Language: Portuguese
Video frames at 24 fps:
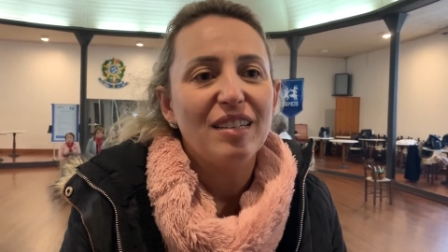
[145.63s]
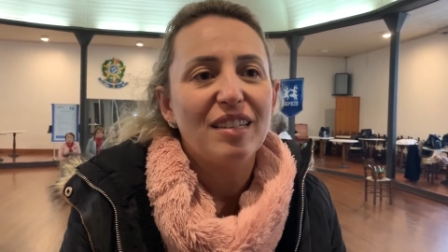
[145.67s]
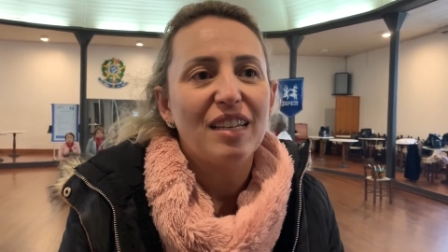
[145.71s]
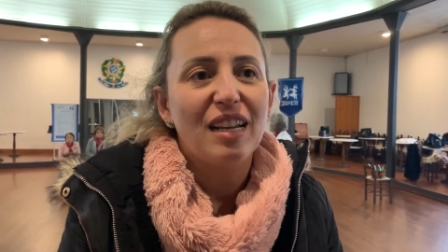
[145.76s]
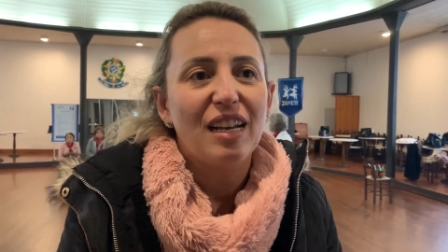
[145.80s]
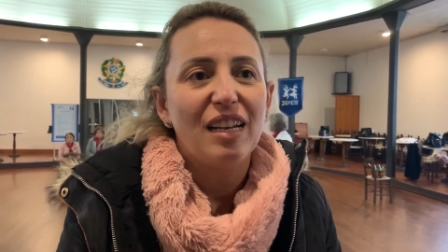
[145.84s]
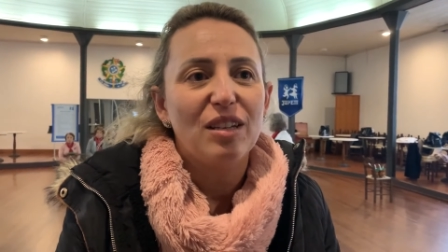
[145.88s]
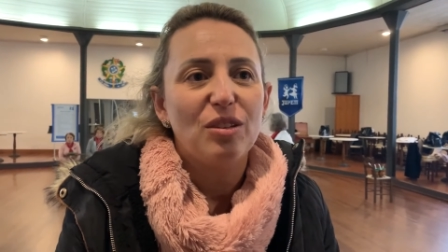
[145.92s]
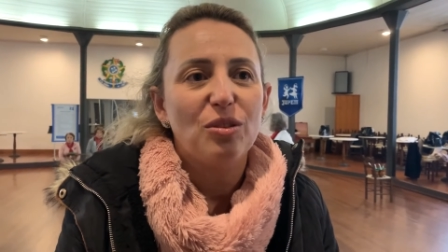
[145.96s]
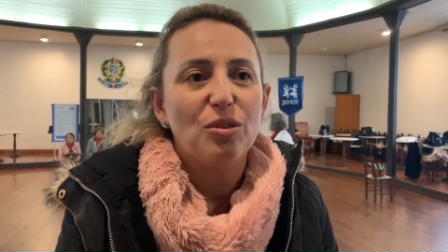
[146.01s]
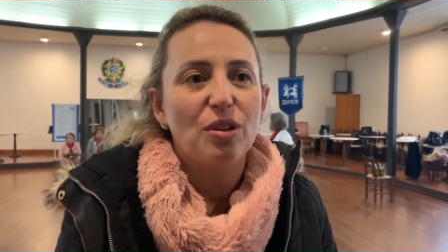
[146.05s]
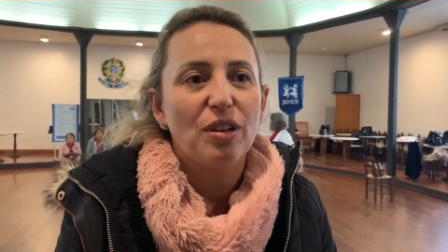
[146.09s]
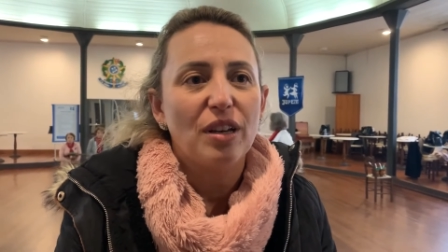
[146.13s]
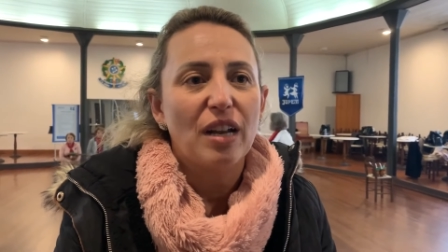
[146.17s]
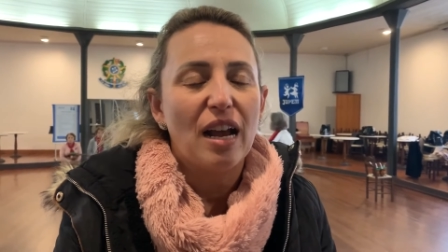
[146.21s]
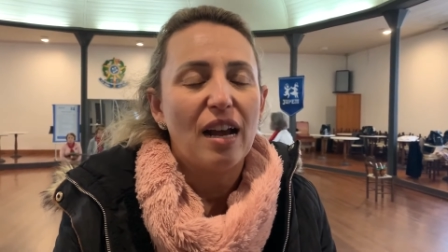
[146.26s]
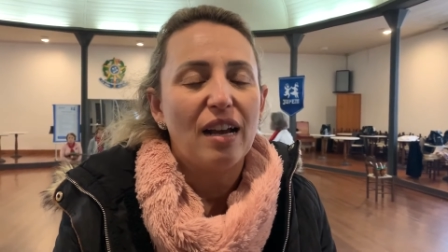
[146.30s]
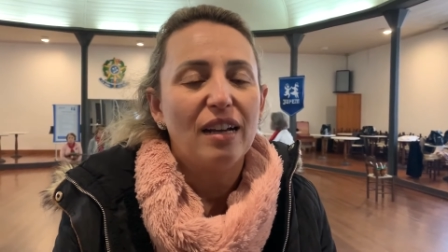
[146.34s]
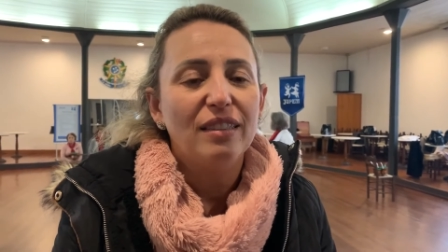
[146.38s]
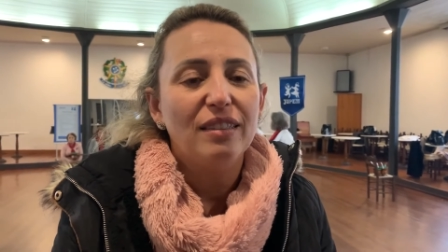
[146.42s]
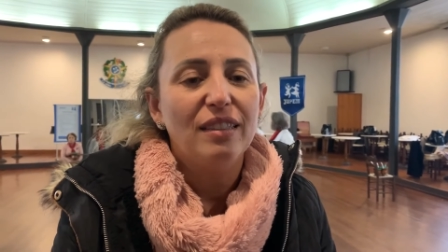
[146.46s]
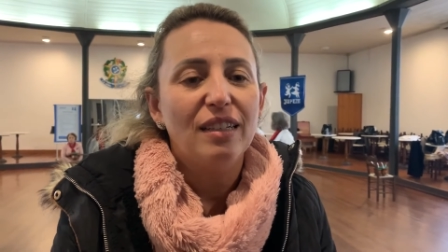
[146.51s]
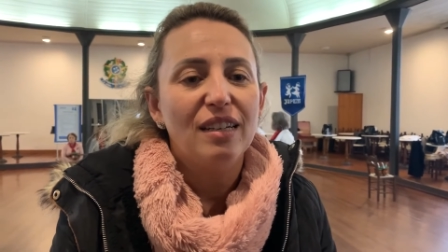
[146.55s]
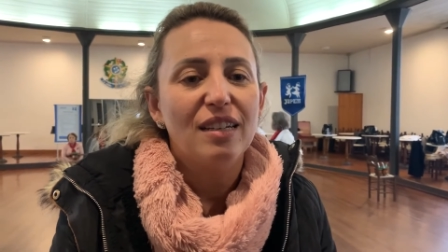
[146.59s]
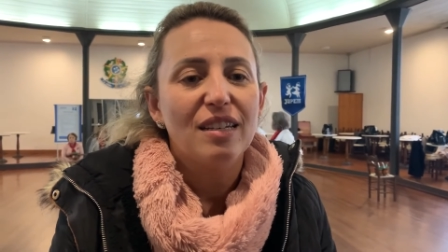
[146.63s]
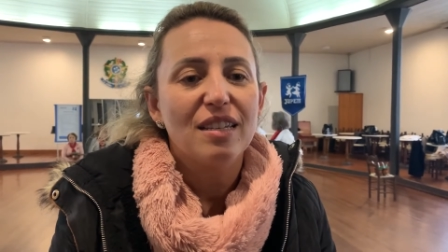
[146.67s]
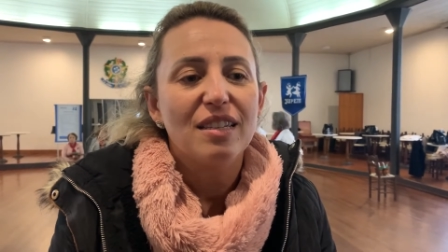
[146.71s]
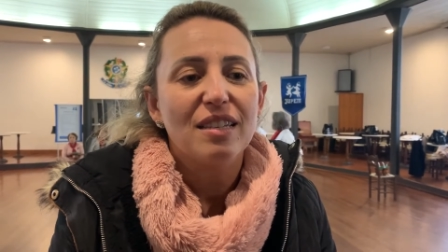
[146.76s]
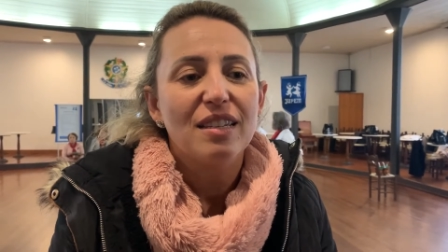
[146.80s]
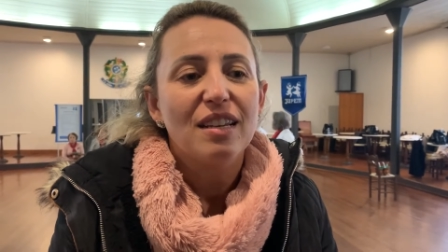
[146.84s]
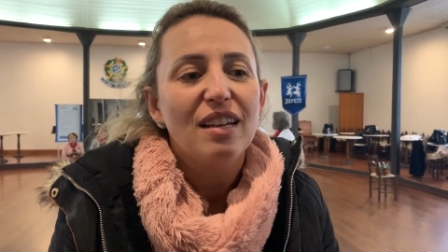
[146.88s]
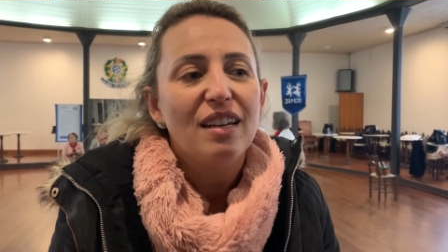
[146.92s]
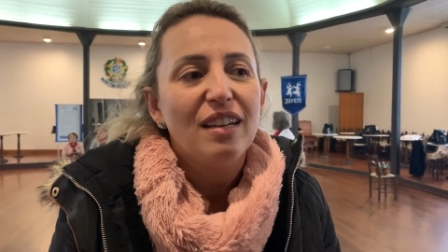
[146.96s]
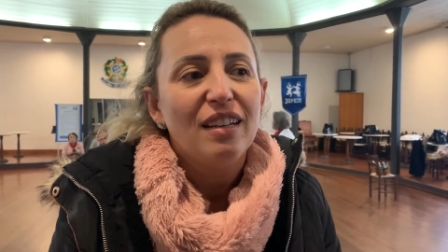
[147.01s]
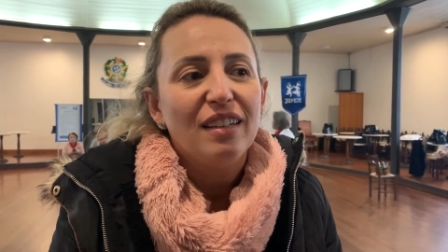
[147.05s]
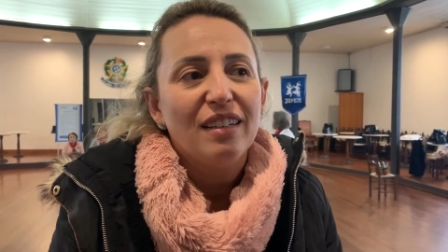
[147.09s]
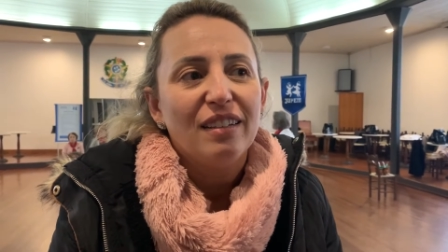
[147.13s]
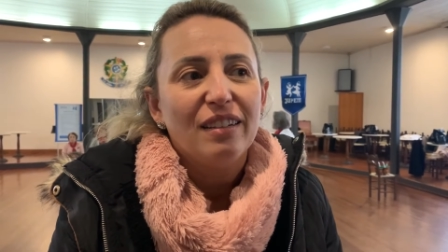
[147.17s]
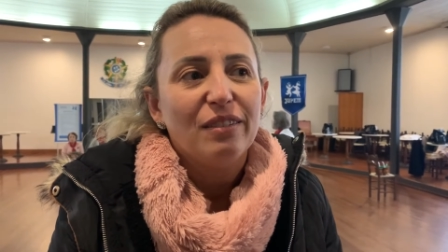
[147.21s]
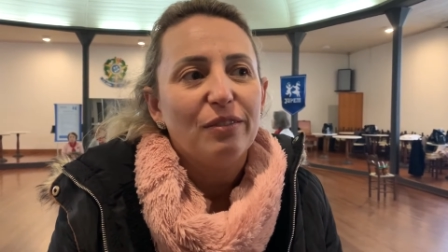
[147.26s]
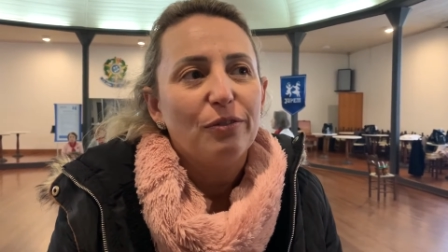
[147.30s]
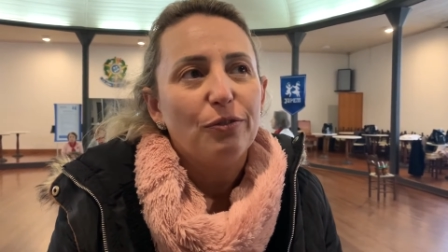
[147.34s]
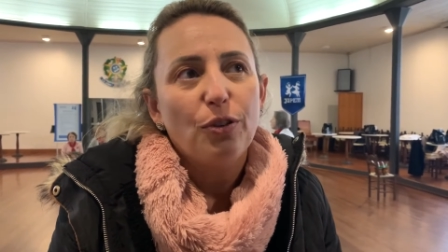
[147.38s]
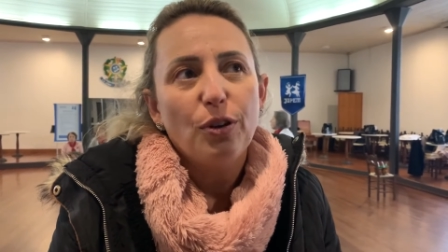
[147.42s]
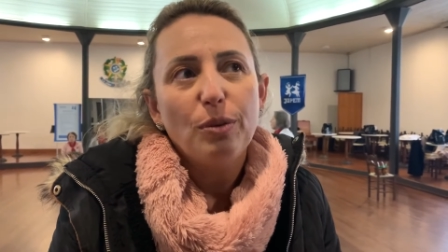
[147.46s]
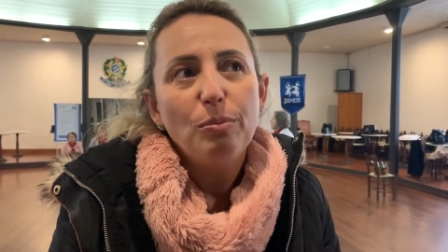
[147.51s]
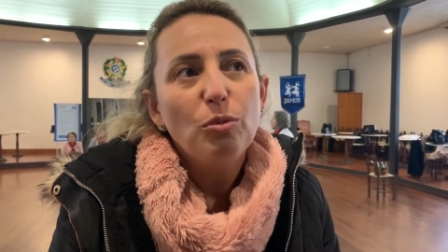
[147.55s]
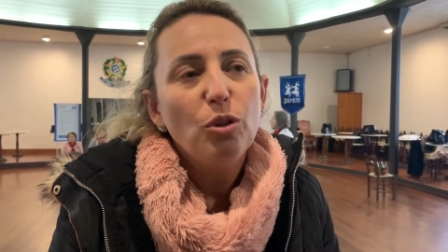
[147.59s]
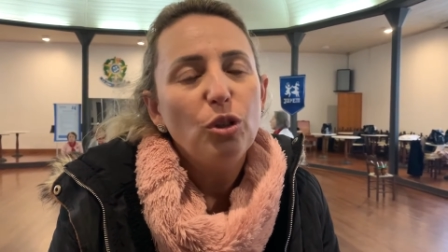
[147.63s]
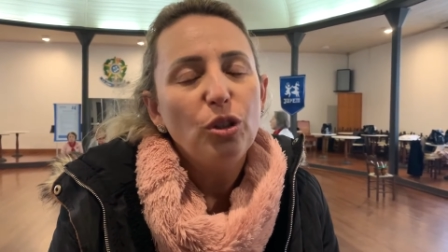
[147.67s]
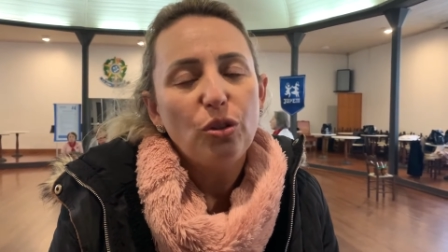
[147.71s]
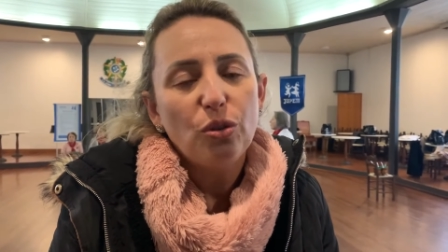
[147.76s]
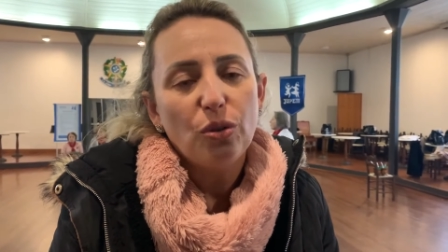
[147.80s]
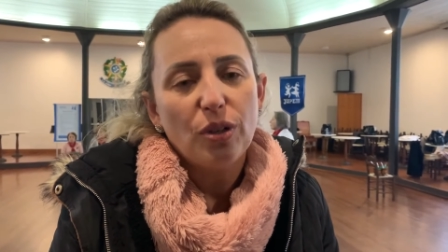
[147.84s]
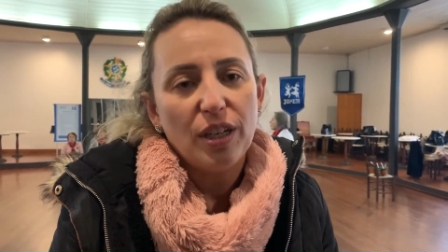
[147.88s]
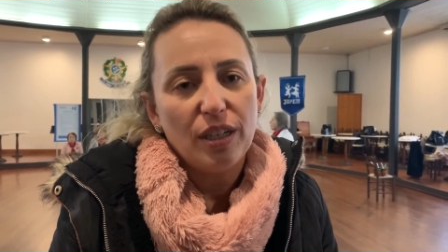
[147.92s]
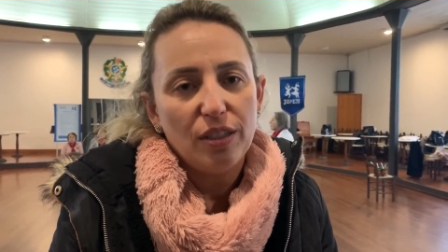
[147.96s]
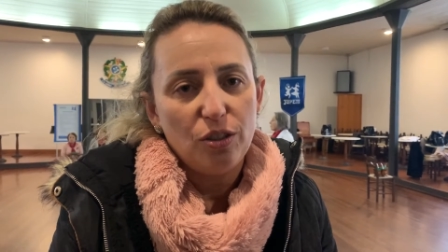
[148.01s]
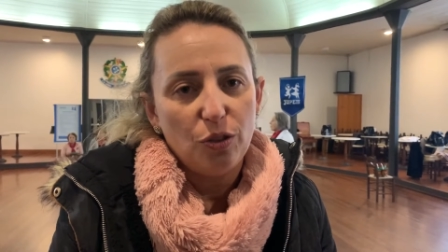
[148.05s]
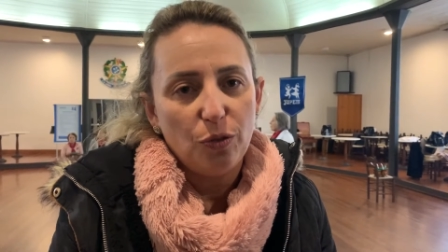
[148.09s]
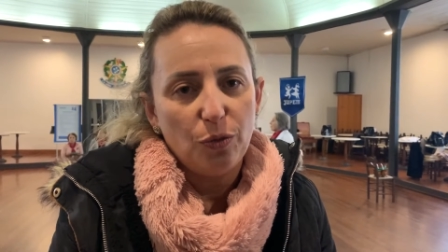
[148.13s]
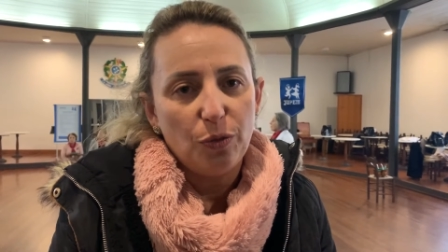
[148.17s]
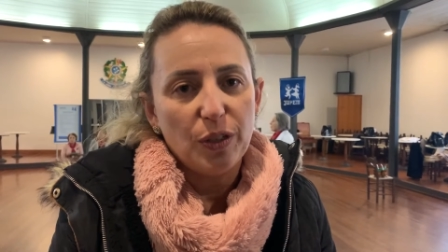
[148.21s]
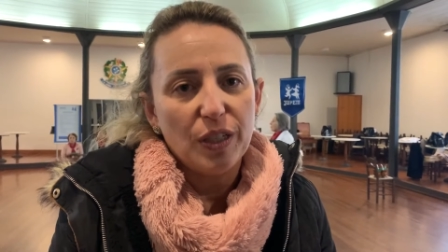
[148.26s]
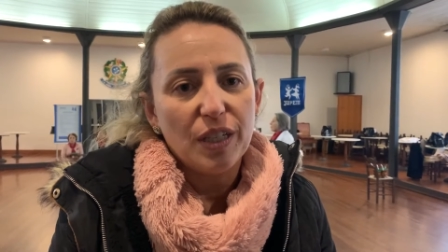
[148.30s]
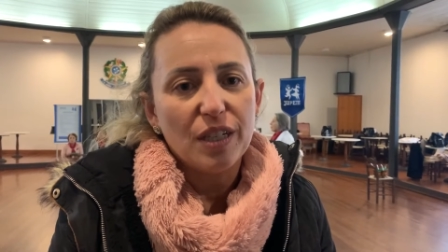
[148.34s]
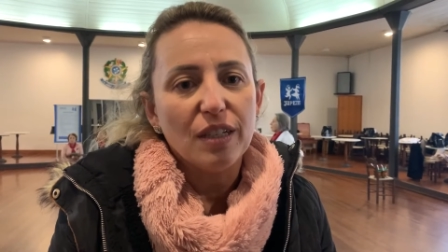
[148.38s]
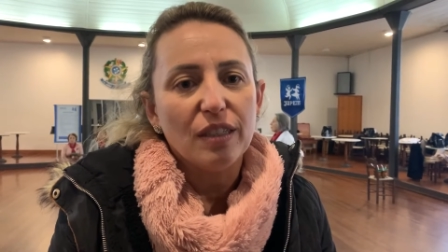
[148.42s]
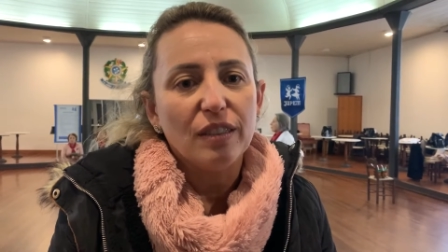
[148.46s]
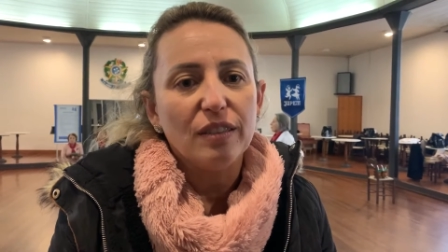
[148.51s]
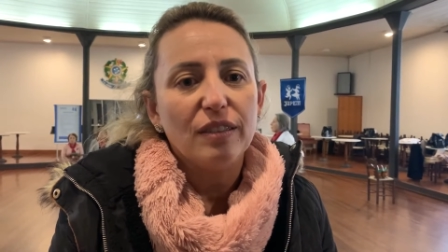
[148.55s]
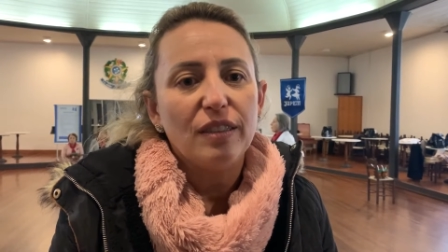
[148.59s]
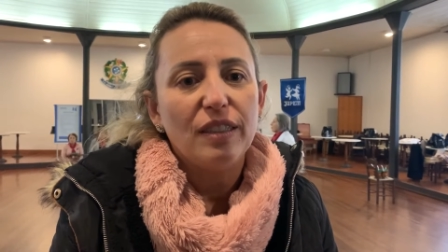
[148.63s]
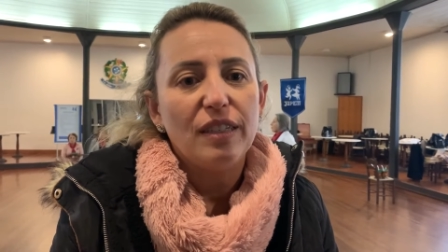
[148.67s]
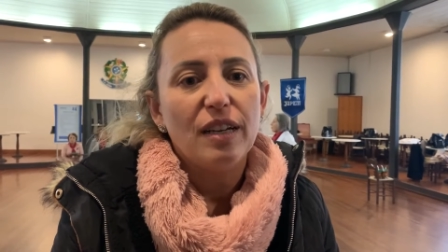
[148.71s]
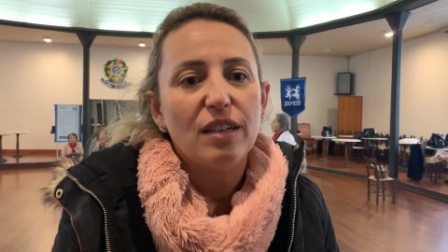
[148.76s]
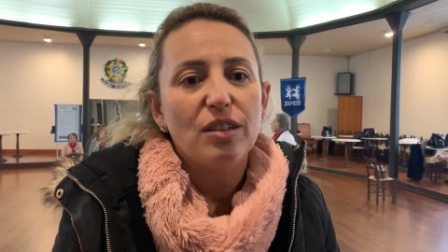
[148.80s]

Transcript: selecionadas foi muito gratificante.